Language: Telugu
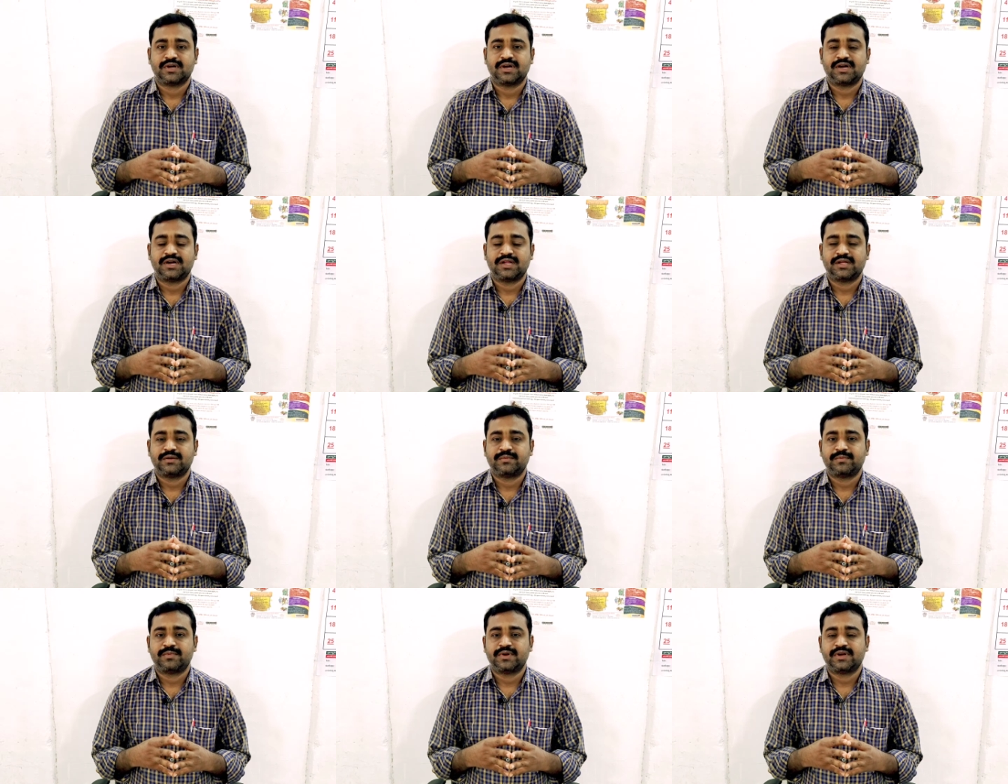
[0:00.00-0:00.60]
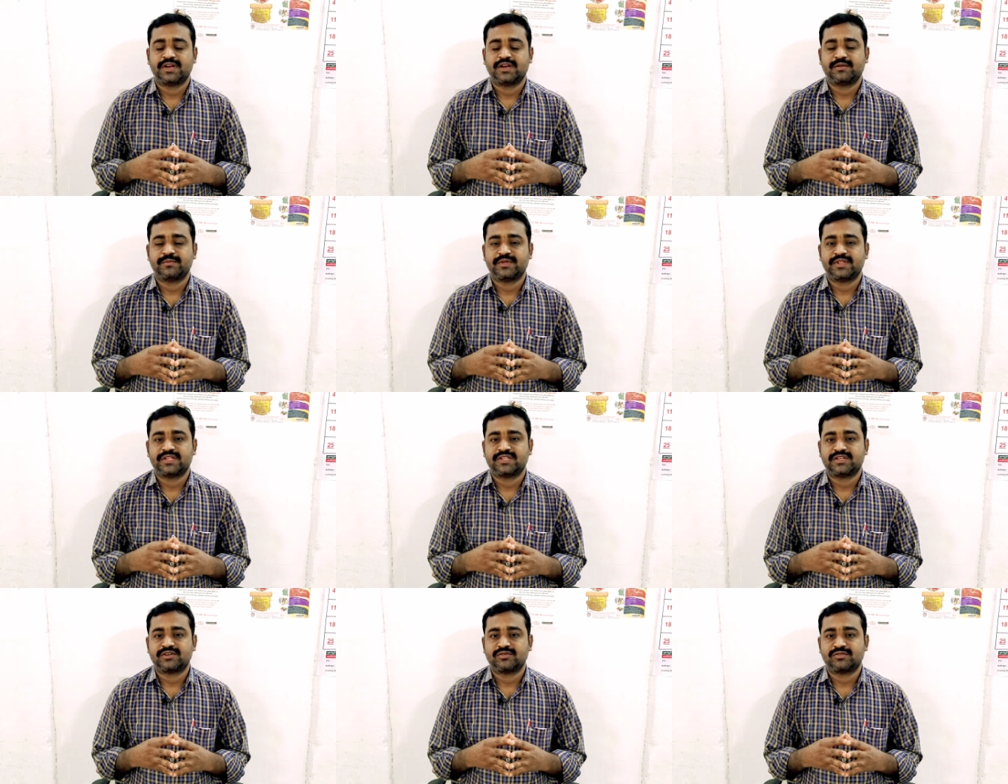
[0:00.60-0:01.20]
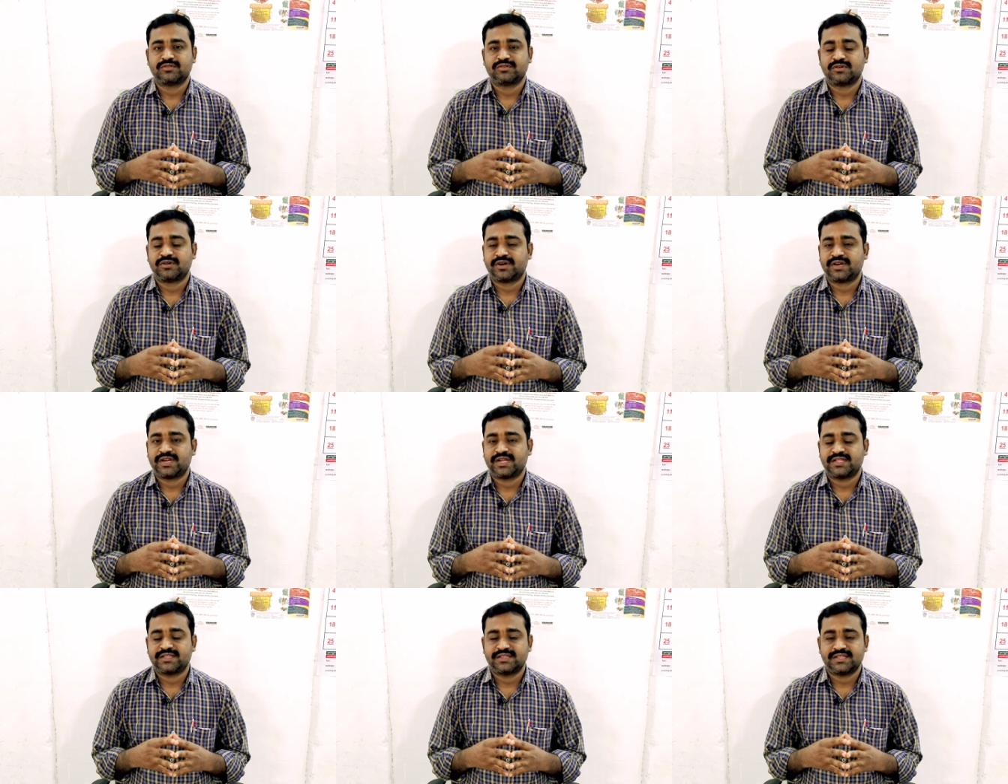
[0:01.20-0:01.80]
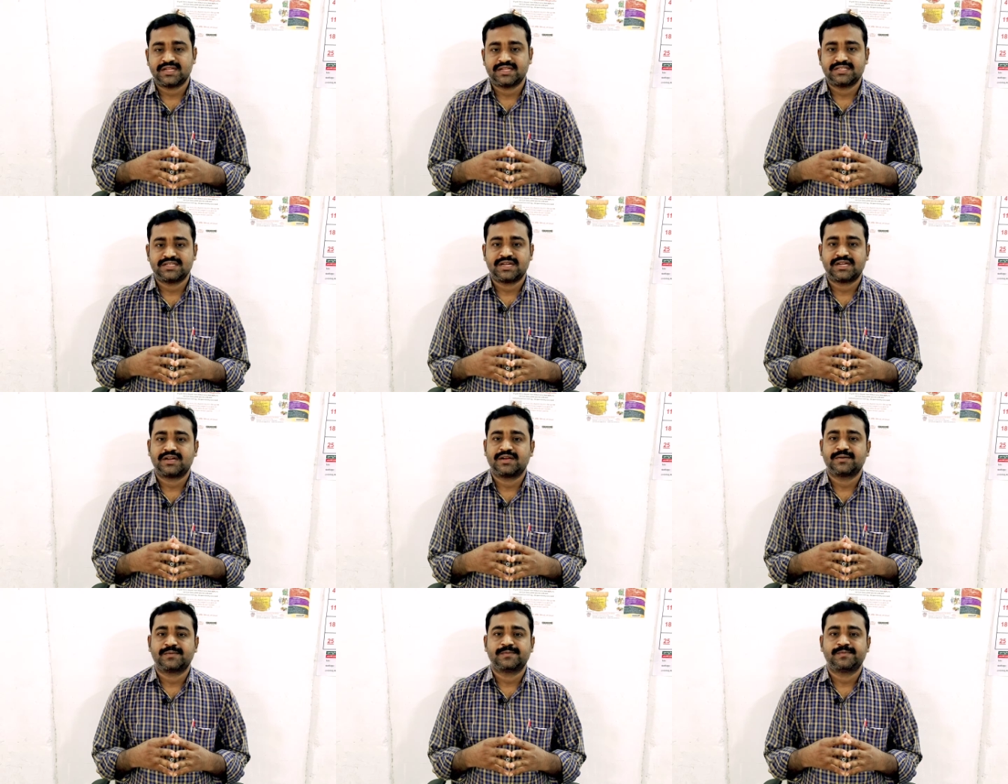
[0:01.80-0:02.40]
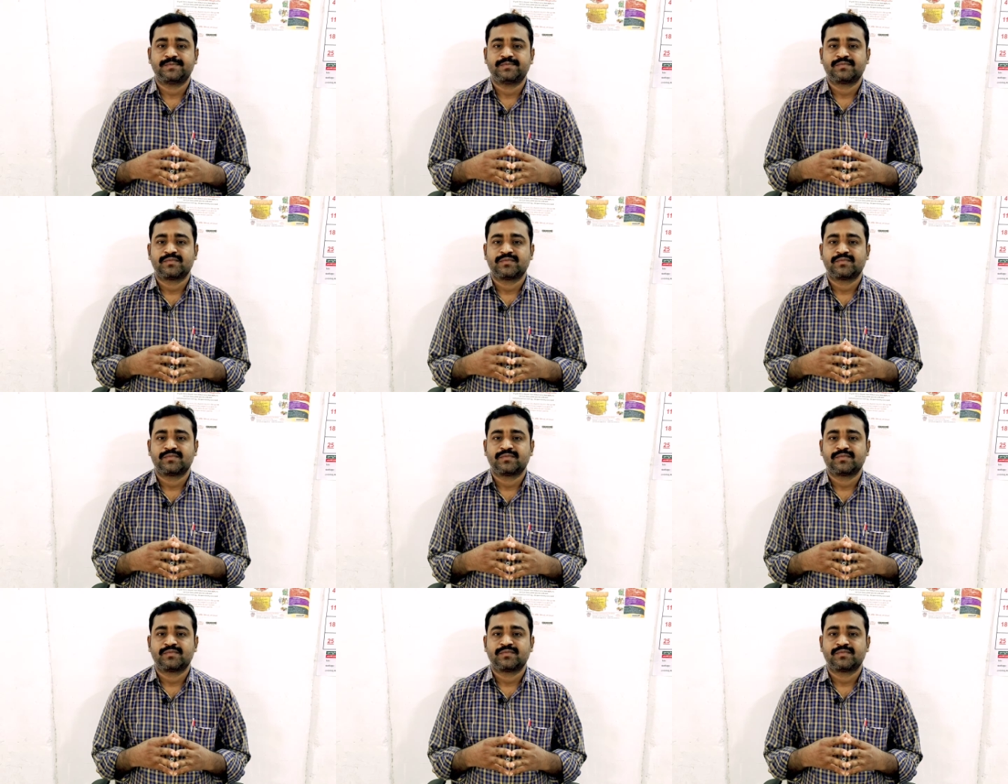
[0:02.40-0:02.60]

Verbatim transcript: అంటే పిల్లల మీద జరుగుతున్నటువంటి అత్యాచారాలు